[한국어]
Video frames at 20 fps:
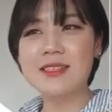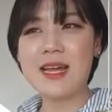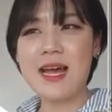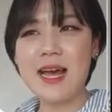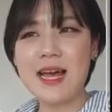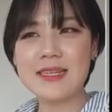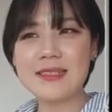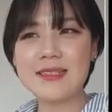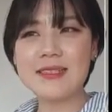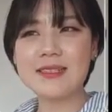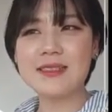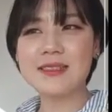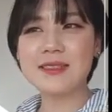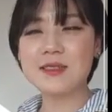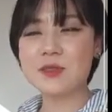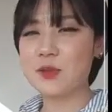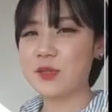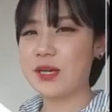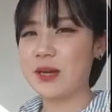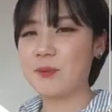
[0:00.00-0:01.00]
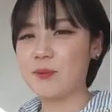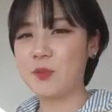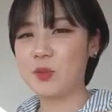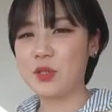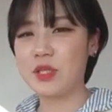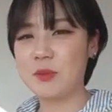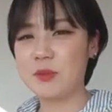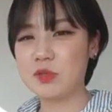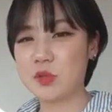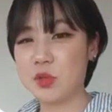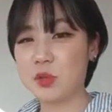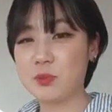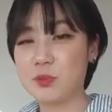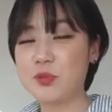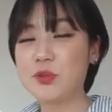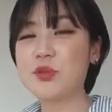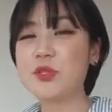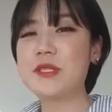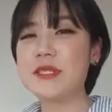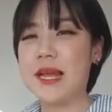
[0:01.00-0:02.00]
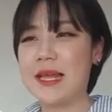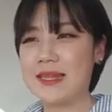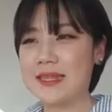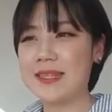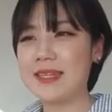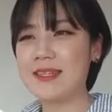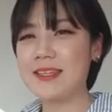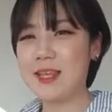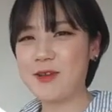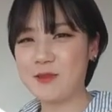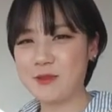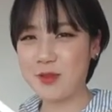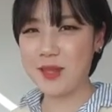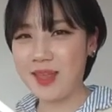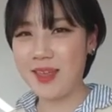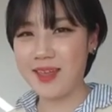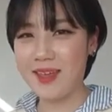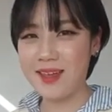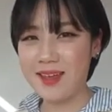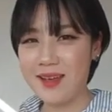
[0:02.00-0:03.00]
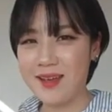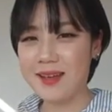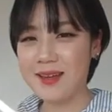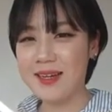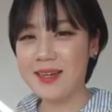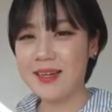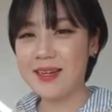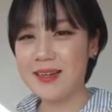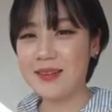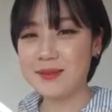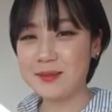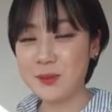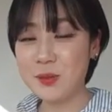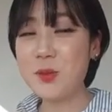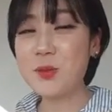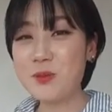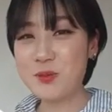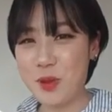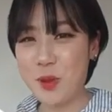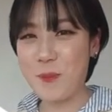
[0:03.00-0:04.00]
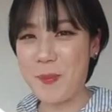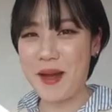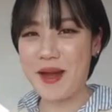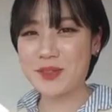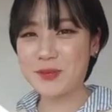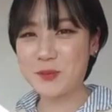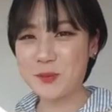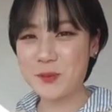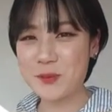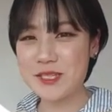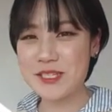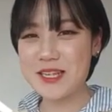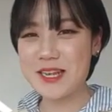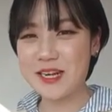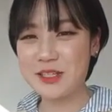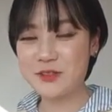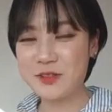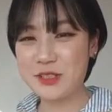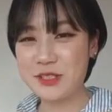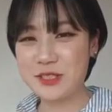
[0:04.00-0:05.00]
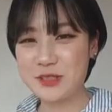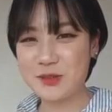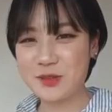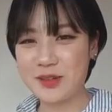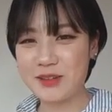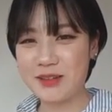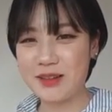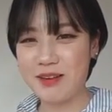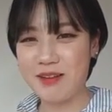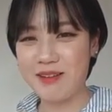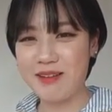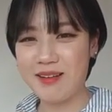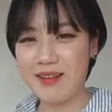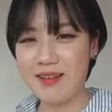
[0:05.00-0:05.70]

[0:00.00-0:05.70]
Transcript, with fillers: 아직은 저희 감독님이 저를 부르지 않기 때문에 조금 더 방송 진행할 수 있을 것 같아요.